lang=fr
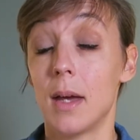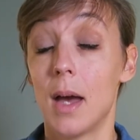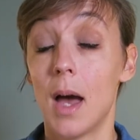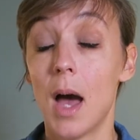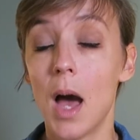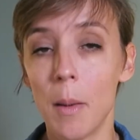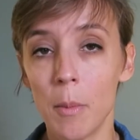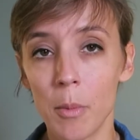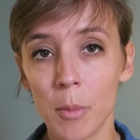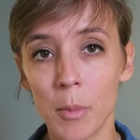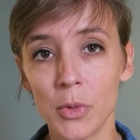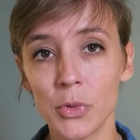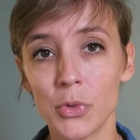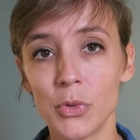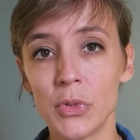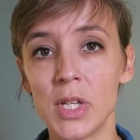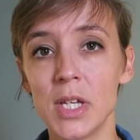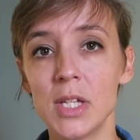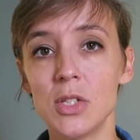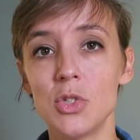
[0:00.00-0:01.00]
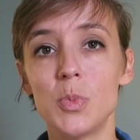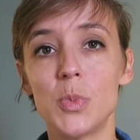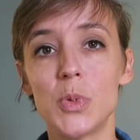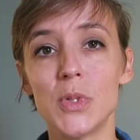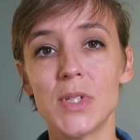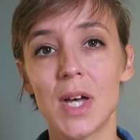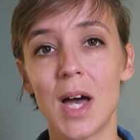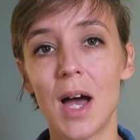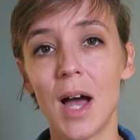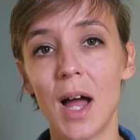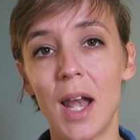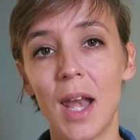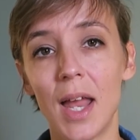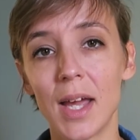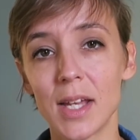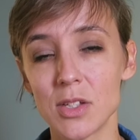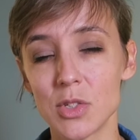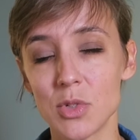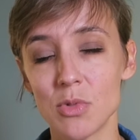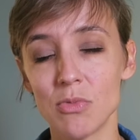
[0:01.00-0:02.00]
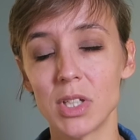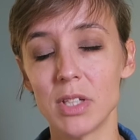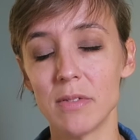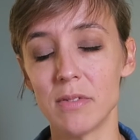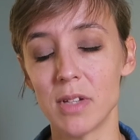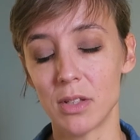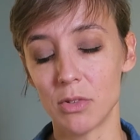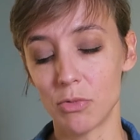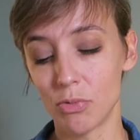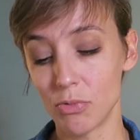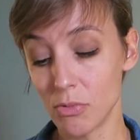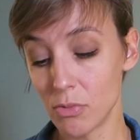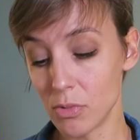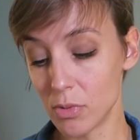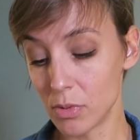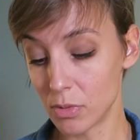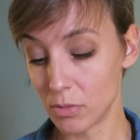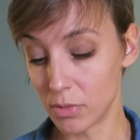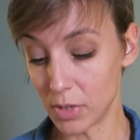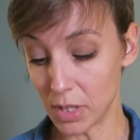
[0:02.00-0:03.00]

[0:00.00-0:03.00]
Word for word: à un moment donné, tu poseras l'action qui va tout,